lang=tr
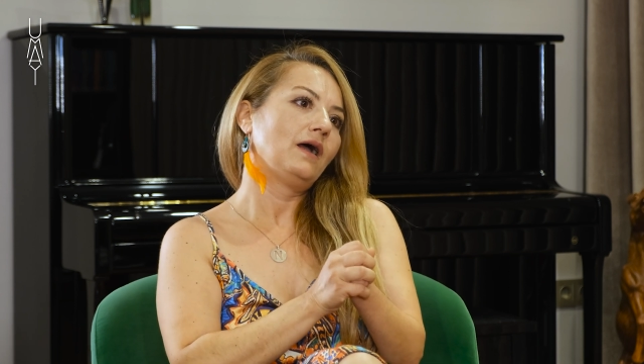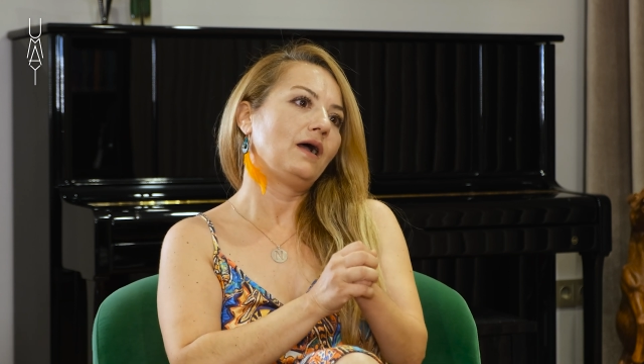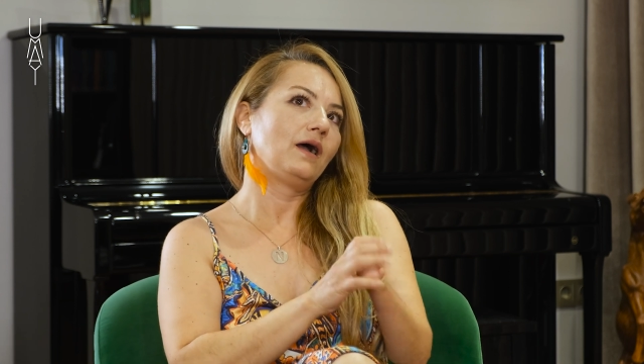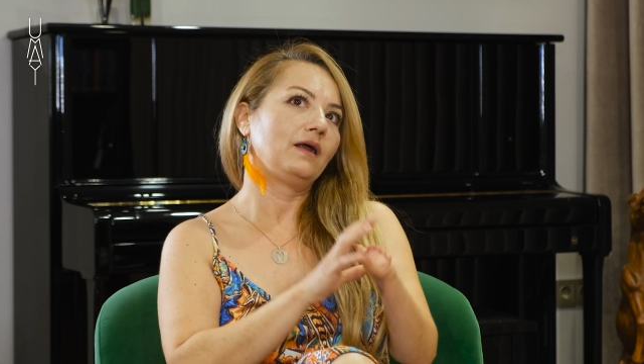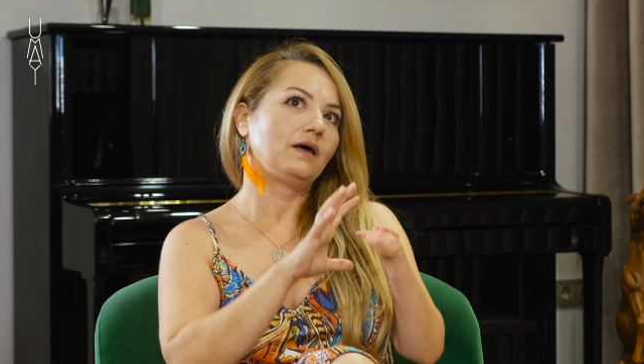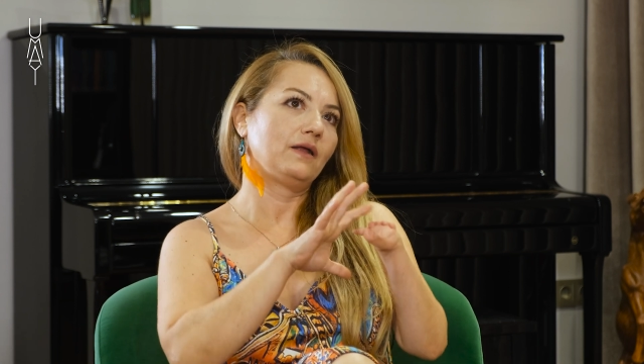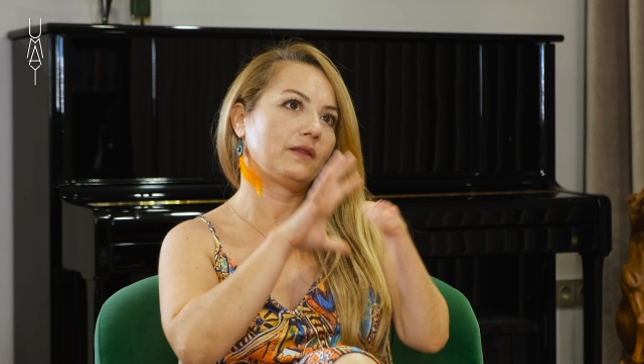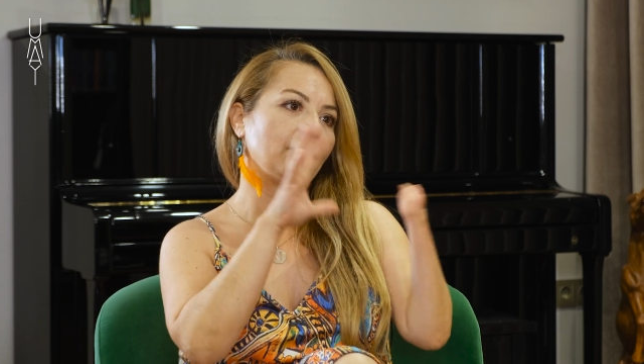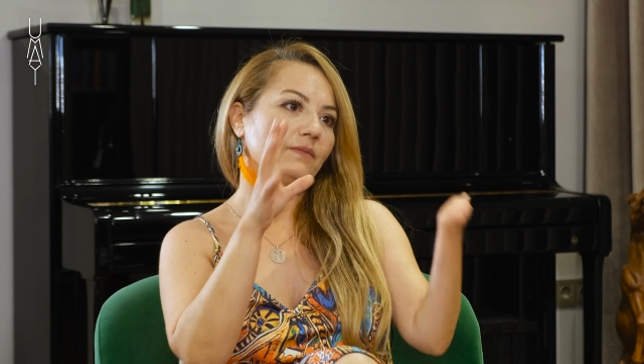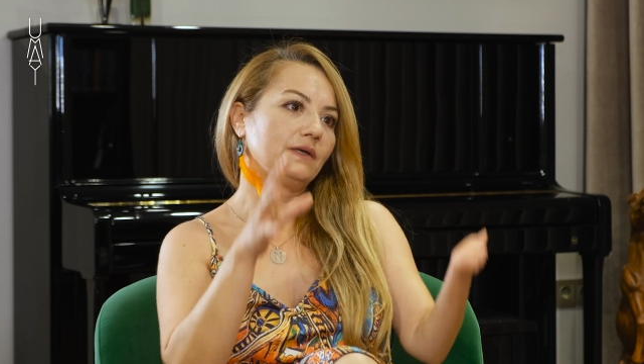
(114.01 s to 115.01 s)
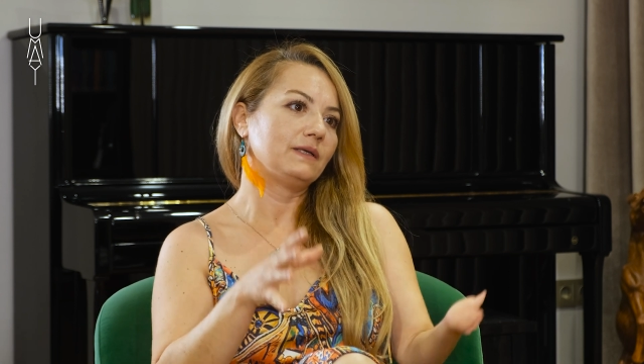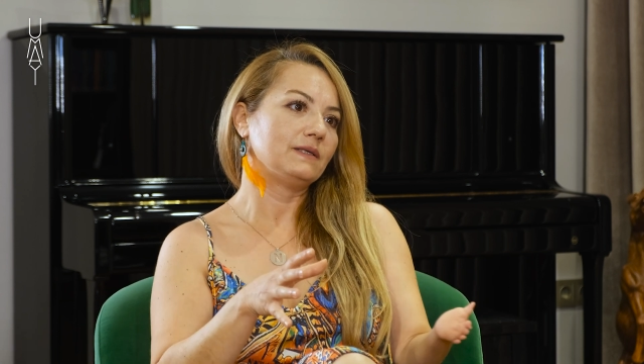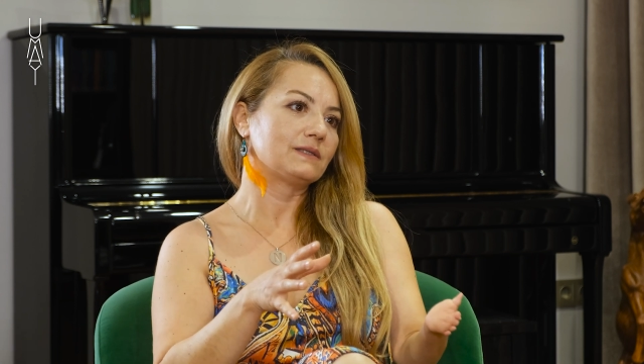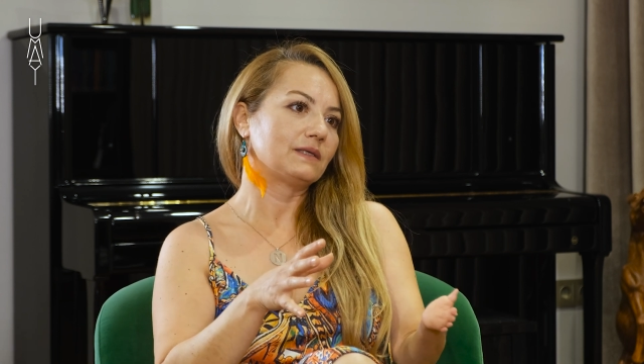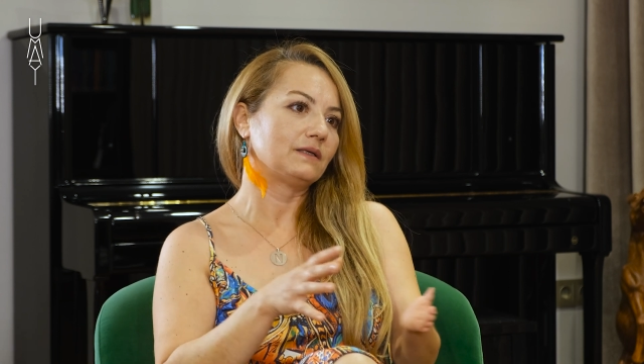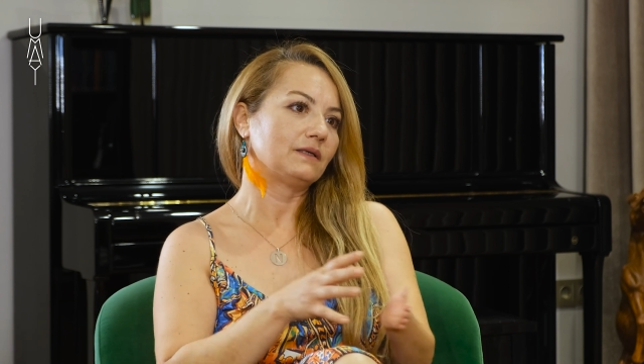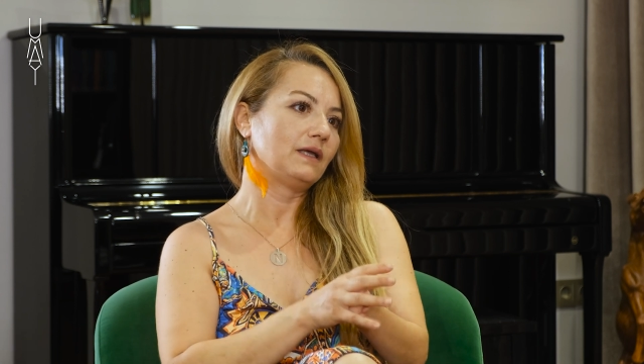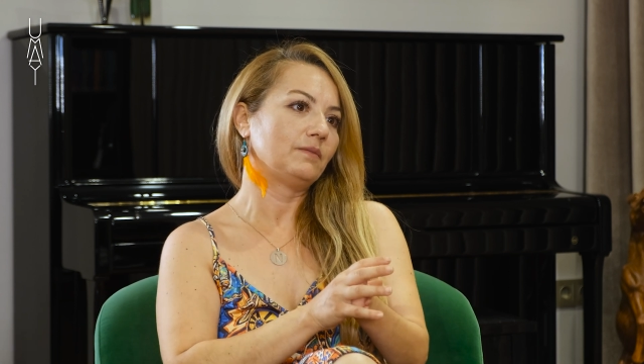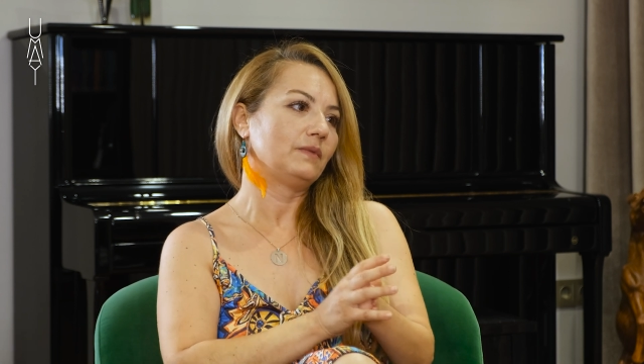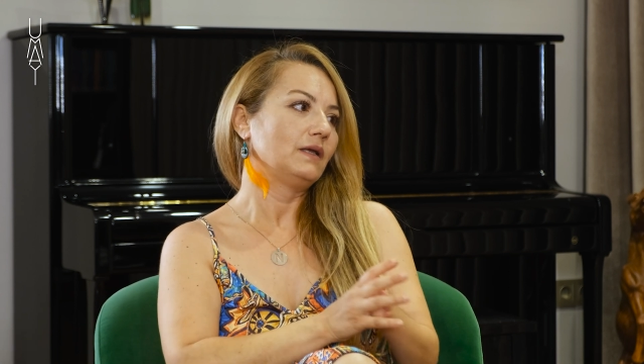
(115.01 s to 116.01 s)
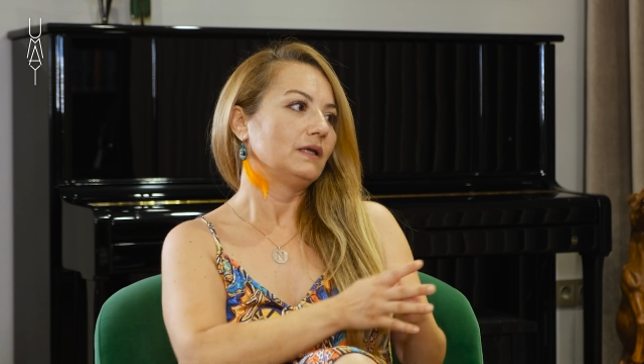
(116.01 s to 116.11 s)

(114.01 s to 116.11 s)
her anlamda insanın hem